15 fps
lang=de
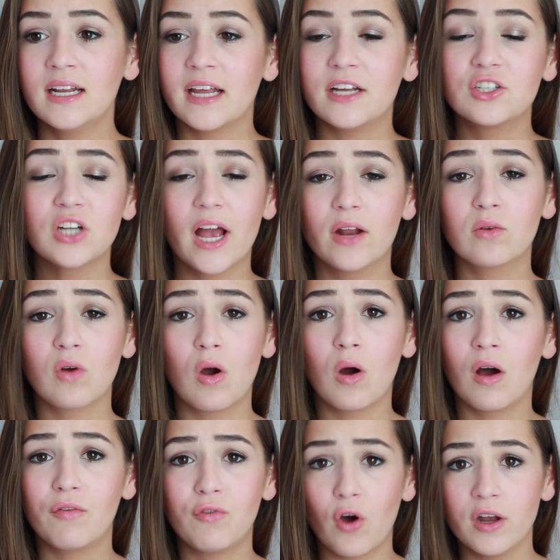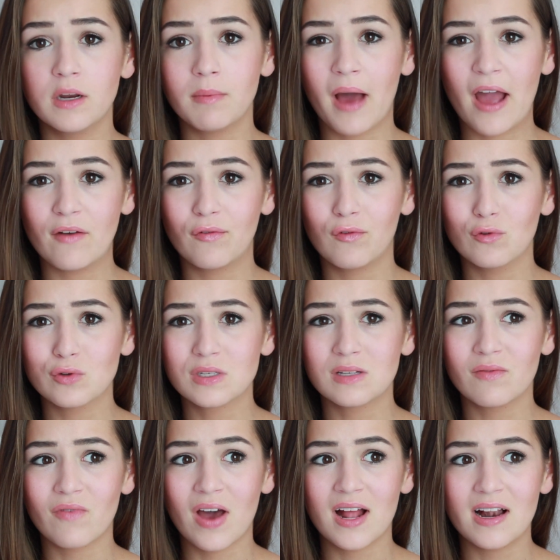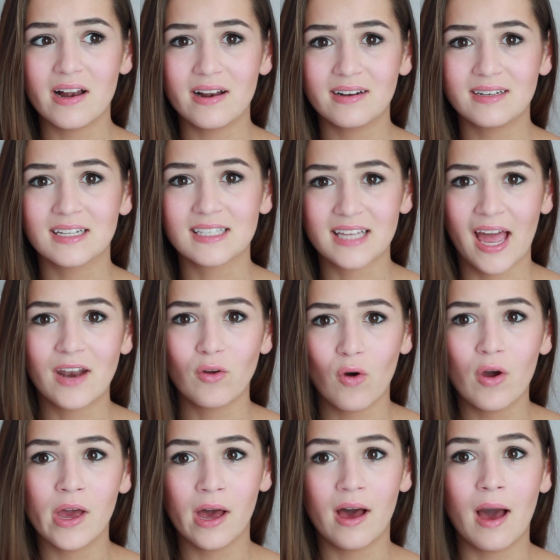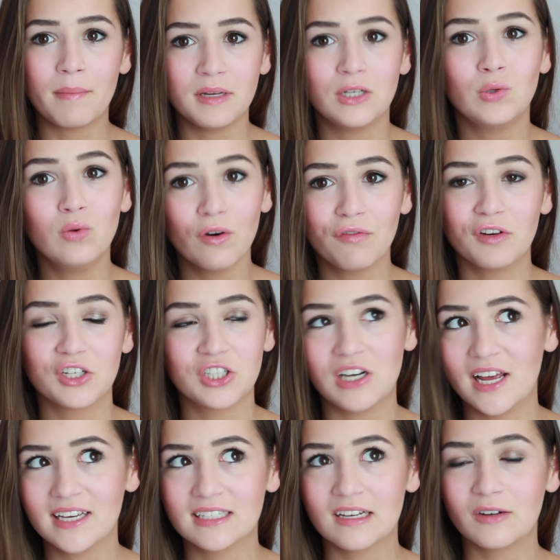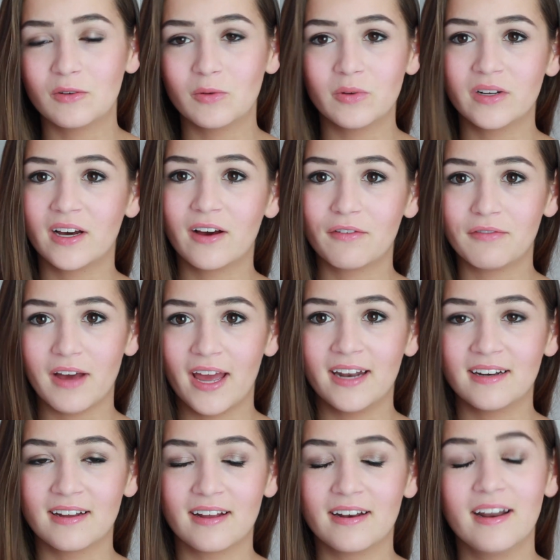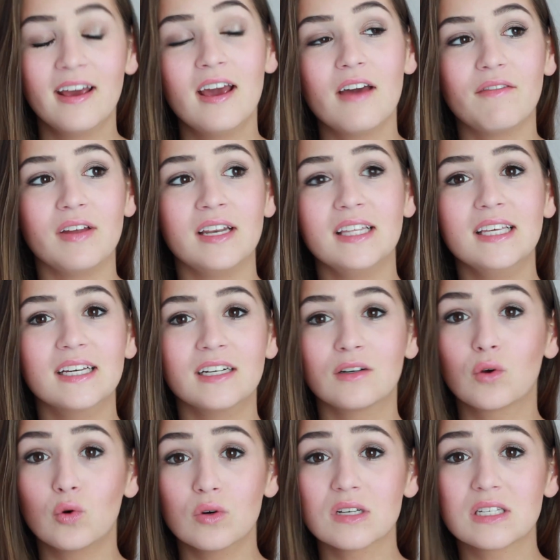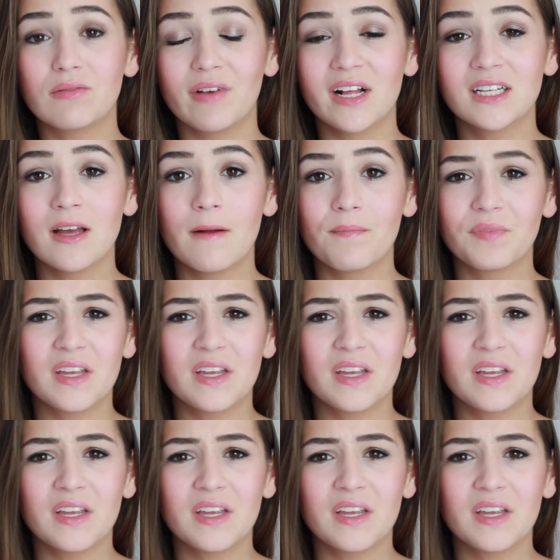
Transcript: der Entscheidung eurer Freunde beeinflussen, weil das kann euer Abitur verschlechtern oder verändern, wenn ihr einen Kurs wählt,